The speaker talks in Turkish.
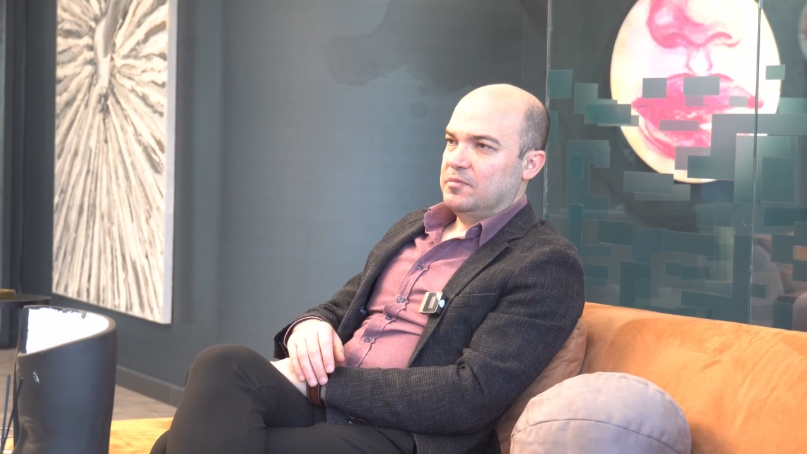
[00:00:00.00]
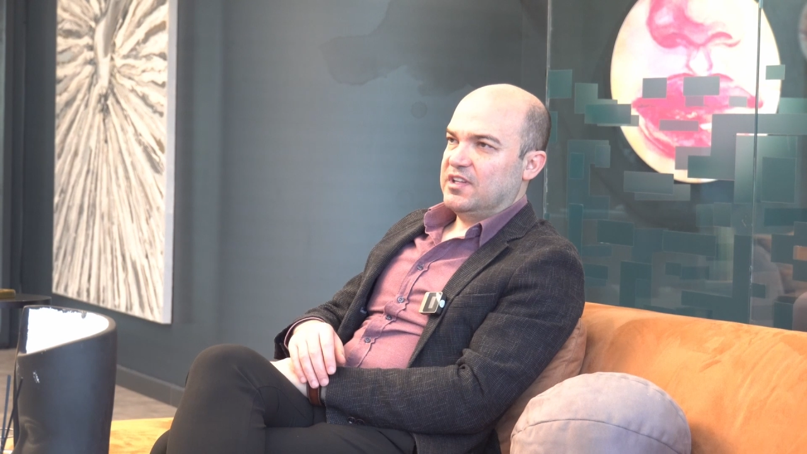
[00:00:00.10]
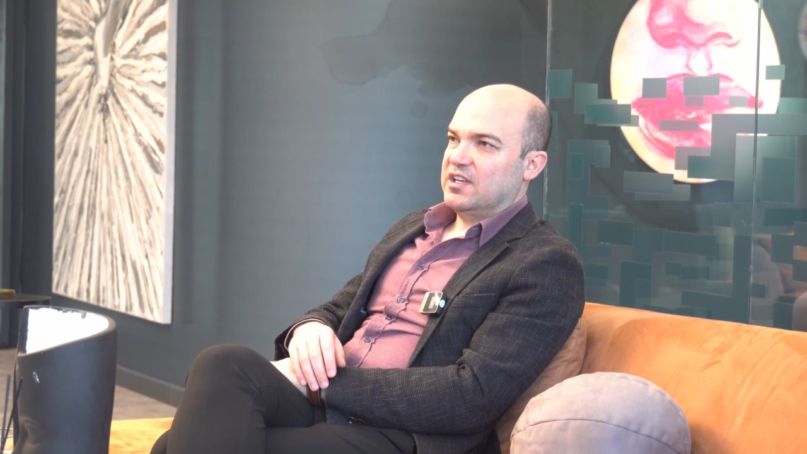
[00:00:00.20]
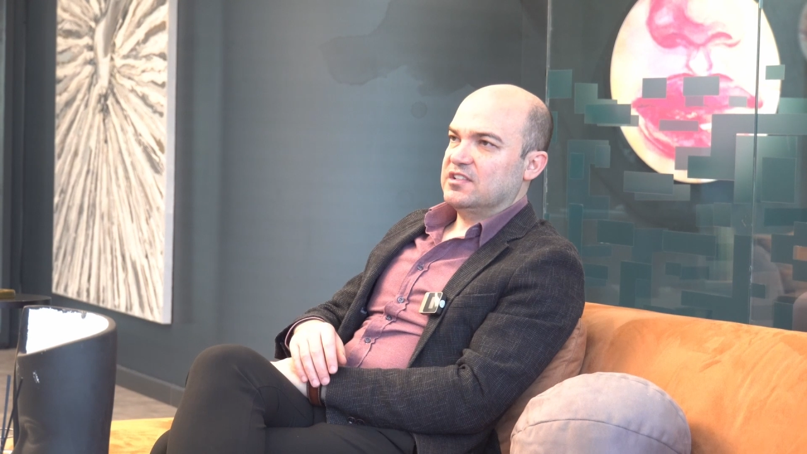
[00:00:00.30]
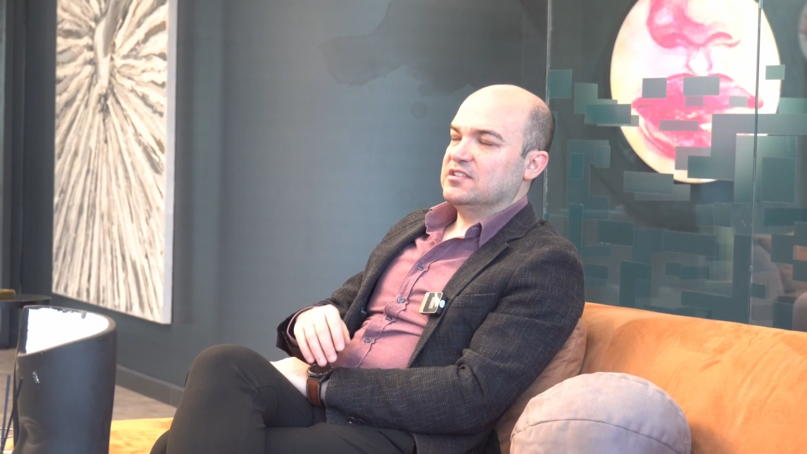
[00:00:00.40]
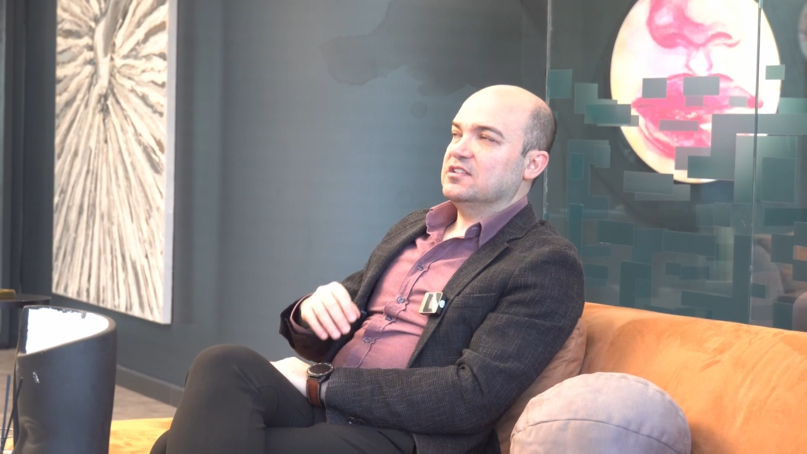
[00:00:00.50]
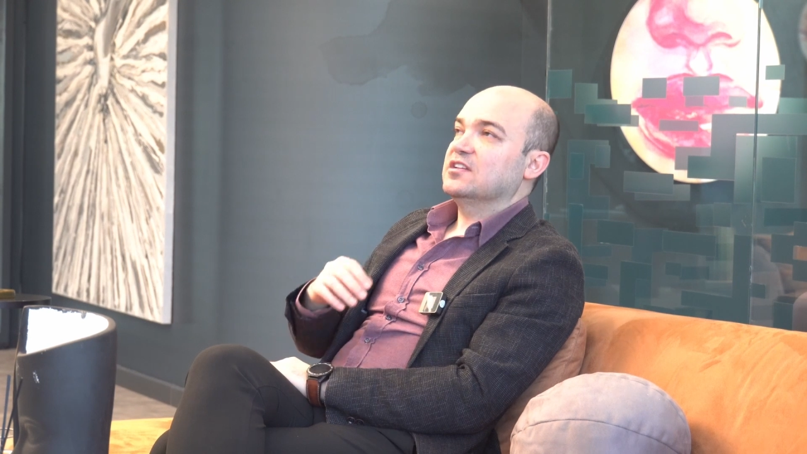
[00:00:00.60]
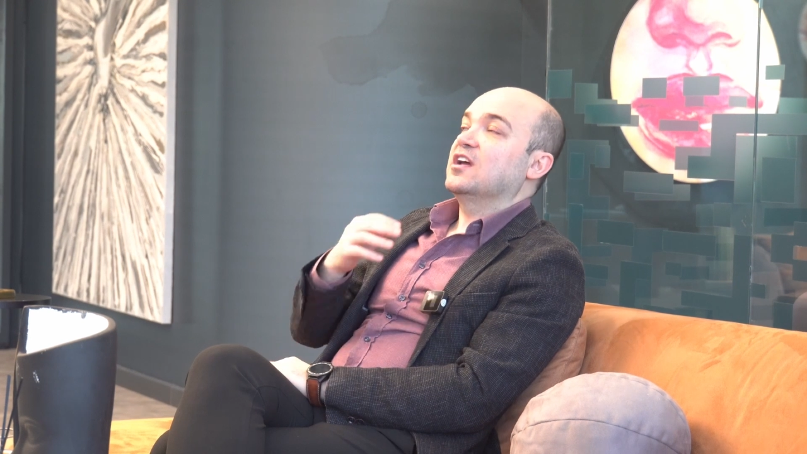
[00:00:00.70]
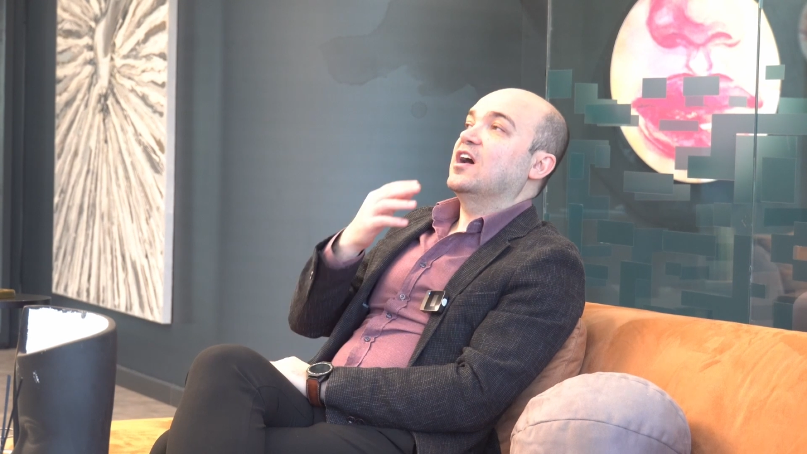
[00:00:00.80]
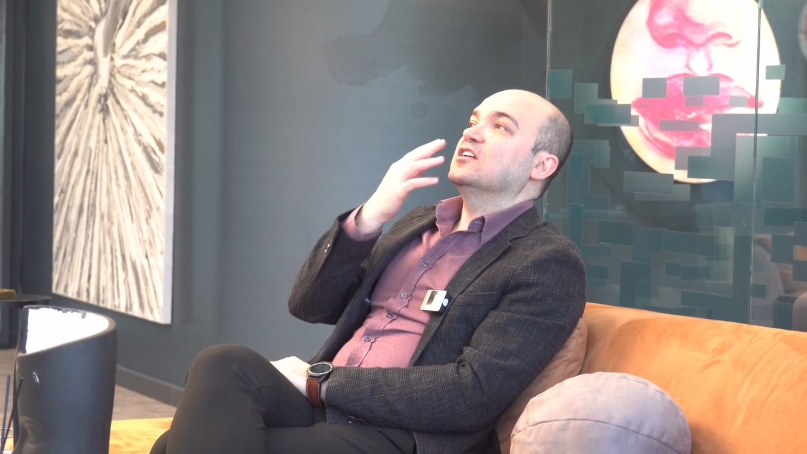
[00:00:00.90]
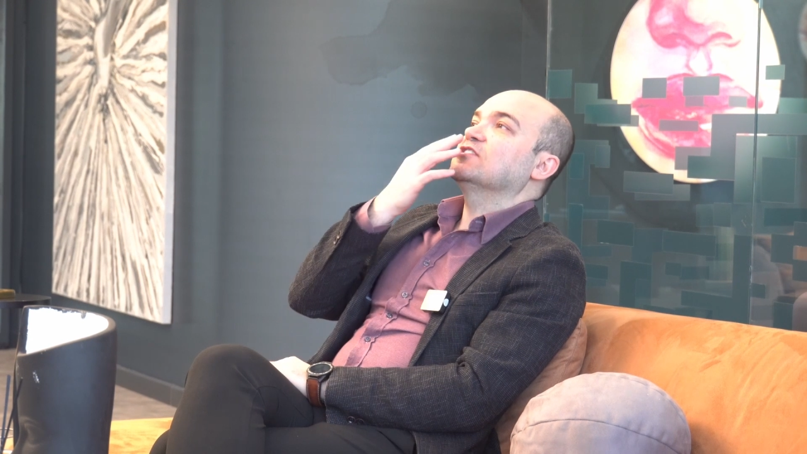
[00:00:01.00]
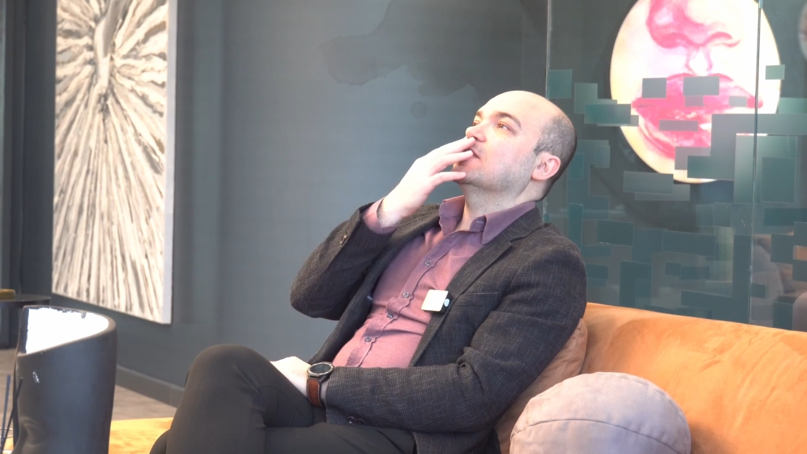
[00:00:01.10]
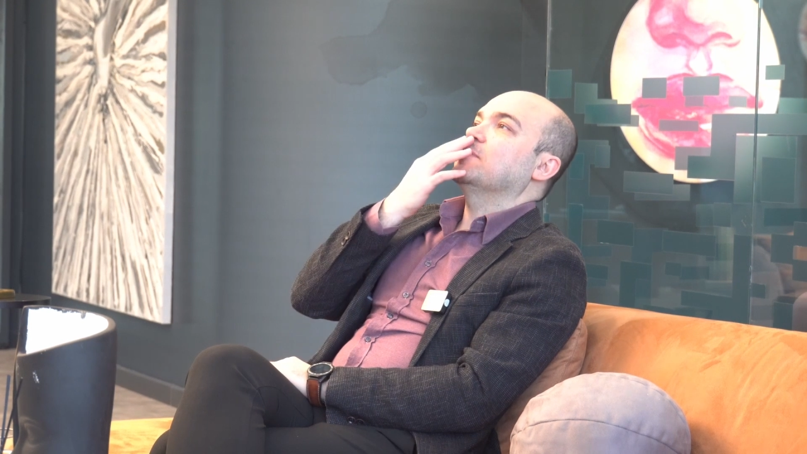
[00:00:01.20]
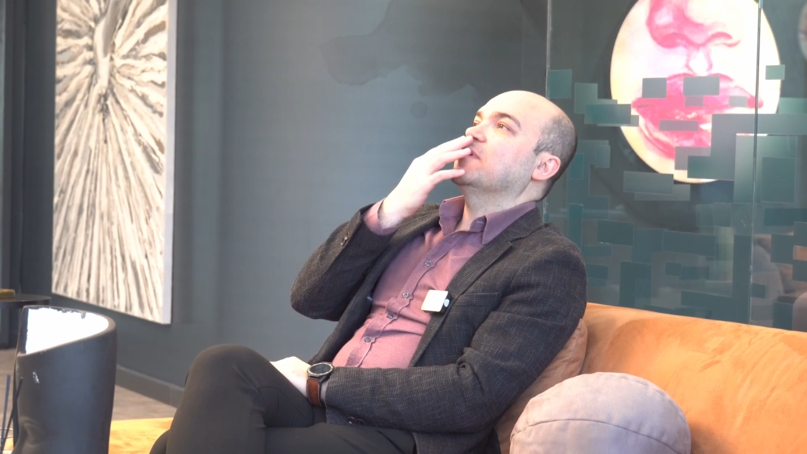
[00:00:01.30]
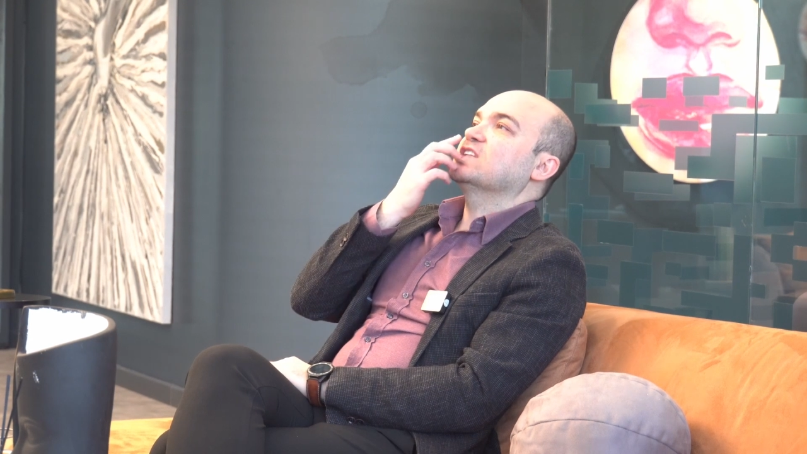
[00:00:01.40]
Bir tanesi
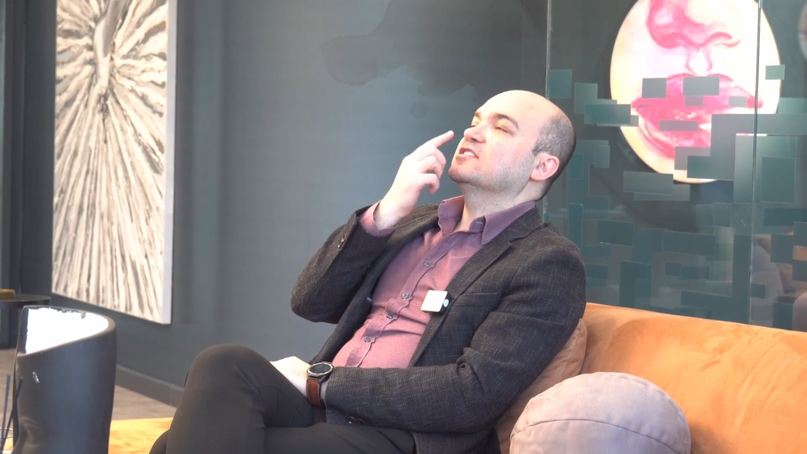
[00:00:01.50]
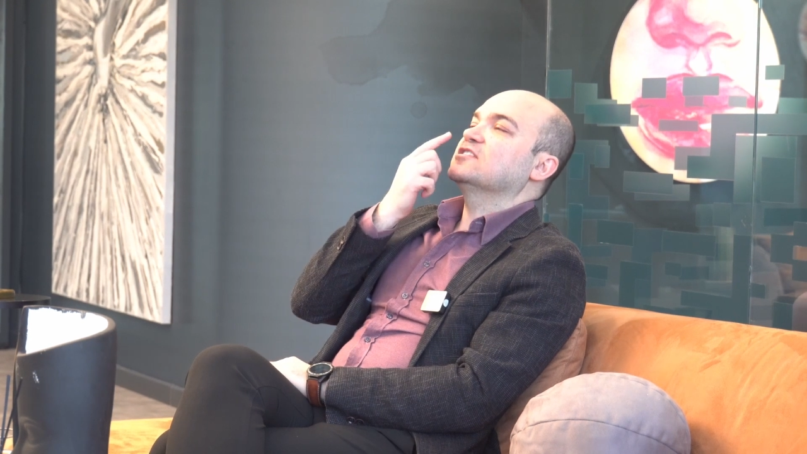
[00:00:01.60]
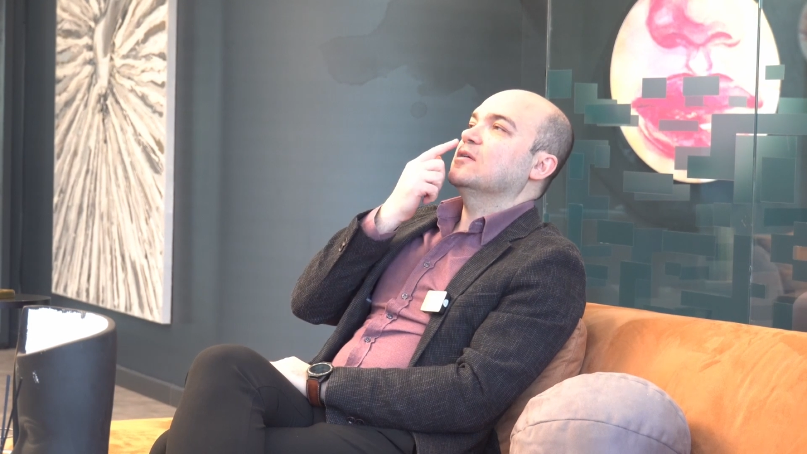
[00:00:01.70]
aşağıdan baktığınız